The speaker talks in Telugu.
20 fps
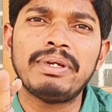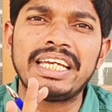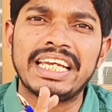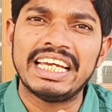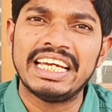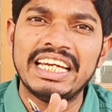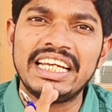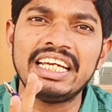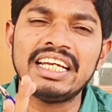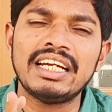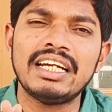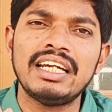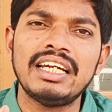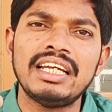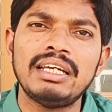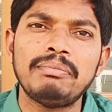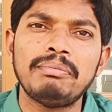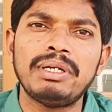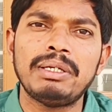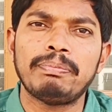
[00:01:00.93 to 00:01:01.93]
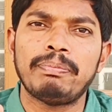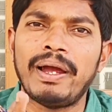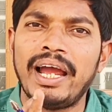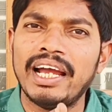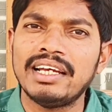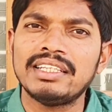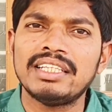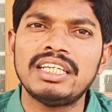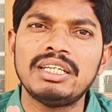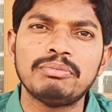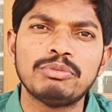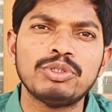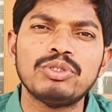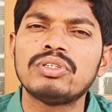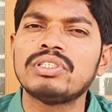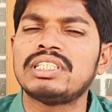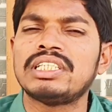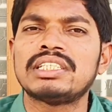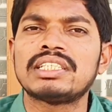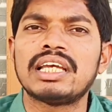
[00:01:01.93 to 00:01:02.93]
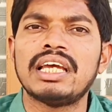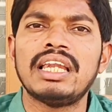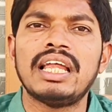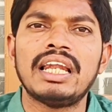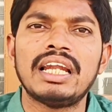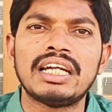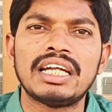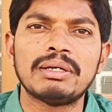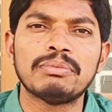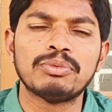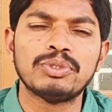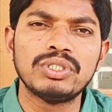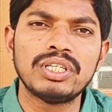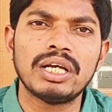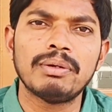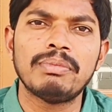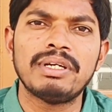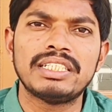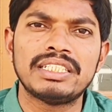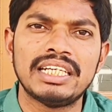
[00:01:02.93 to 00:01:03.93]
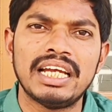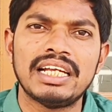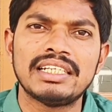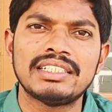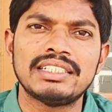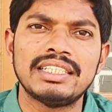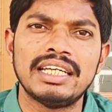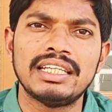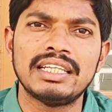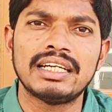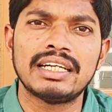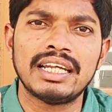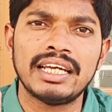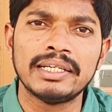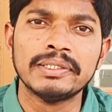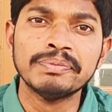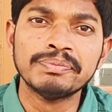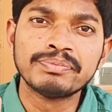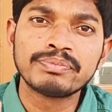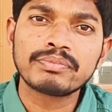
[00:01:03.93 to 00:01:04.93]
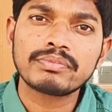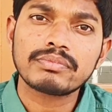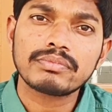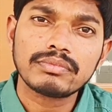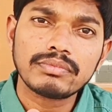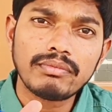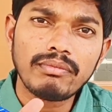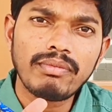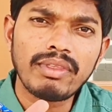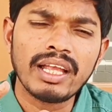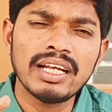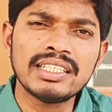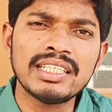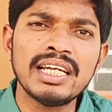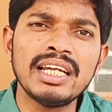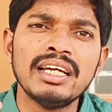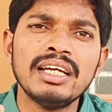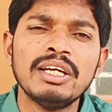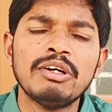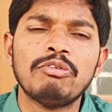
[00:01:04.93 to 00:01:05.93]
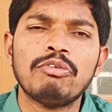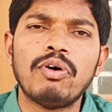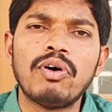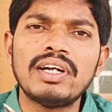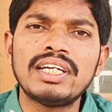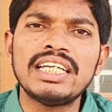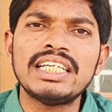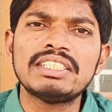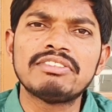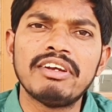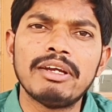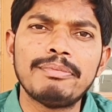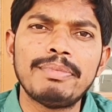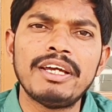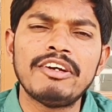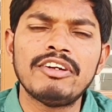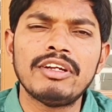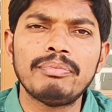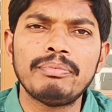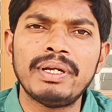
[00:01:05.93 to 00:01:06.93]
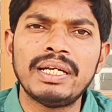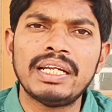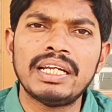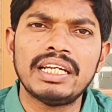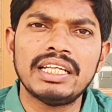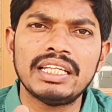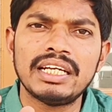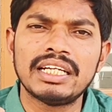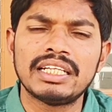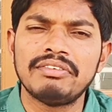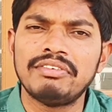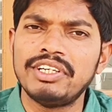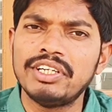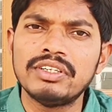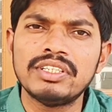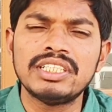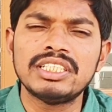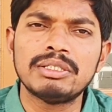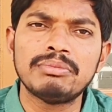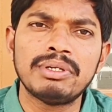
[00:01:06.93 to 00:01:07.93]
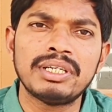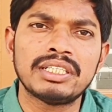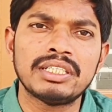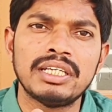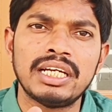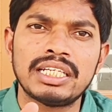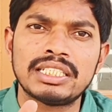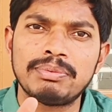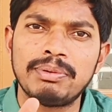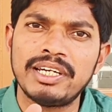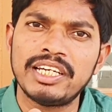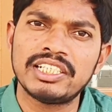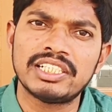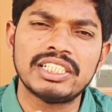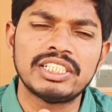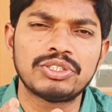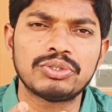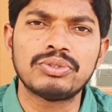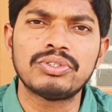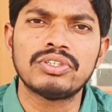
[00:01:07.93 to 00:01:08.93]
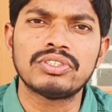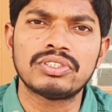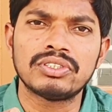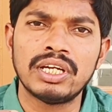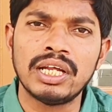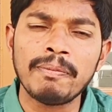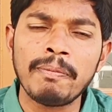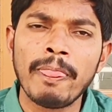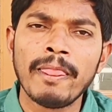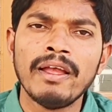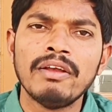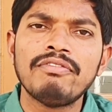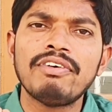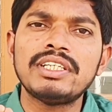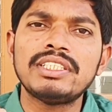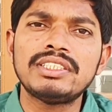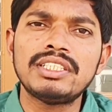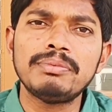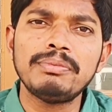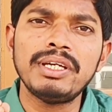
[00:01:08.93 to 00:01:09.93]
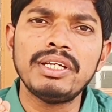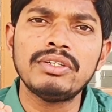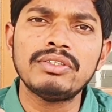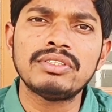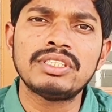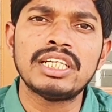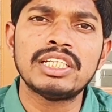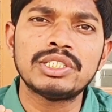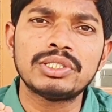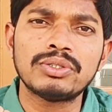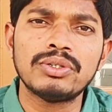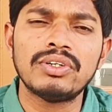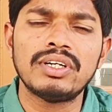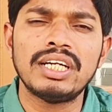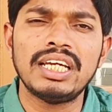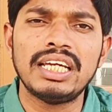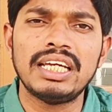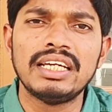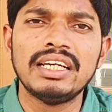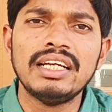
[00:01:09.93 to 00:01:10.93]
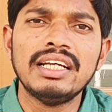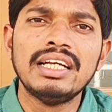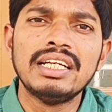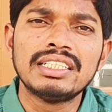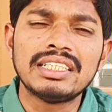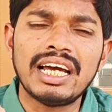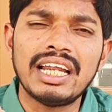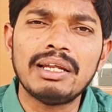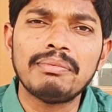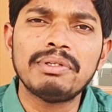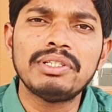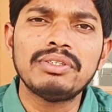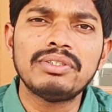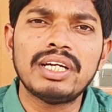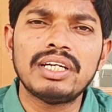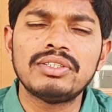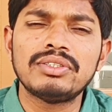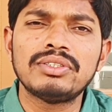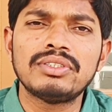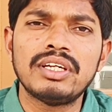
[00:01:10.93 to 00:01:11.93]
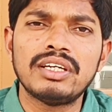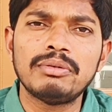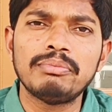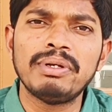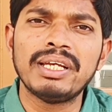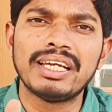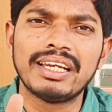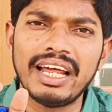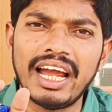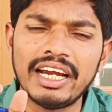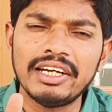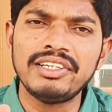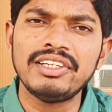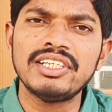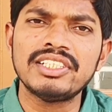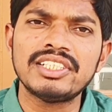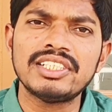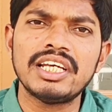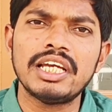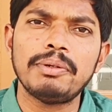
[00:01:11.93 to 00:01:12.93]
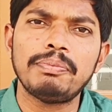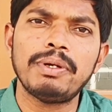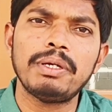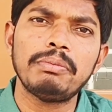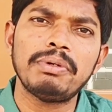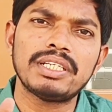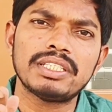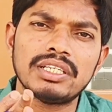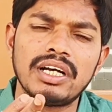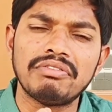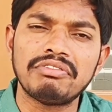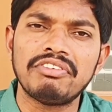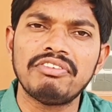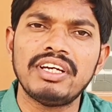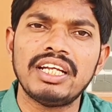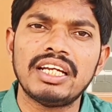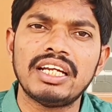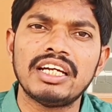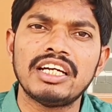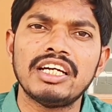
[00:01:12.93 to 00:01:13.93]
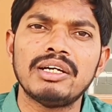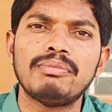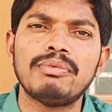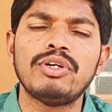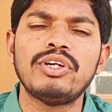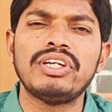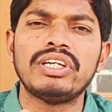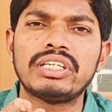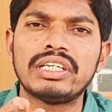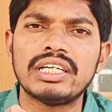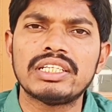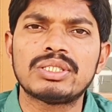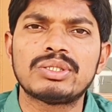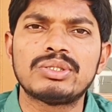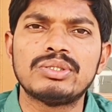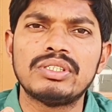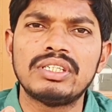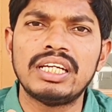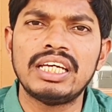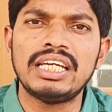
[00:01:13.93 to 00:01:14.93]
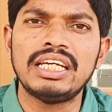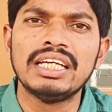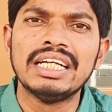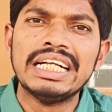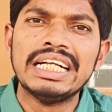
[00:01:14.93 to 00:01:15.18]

మీ కెరీర్ని మీ ప్యాత్ని ముందుకు తీసుకెళ్లాలంటే ముందుగా మీరు చేయాల్సింది ఏంటంటే అసలు వాట్ ఈజ్ వెబ్ డెవలప్మెంట్ అనేది గత వీడియో నుంచి మీకు ఎక్స్ప్లెనేషన్ ఇచ్చుకుంటూ వస్తున్నా ఫస్ట్ మీరు తెలుసుకోండి చాలామంది కూడా అడుగుతున్నారు మీ గ్రాడ్యుయేషన్ అయిపోయి మీకు సాఫ్ట్వేర్ రంగంలో ఇంట్రెస్ట్ ఉండి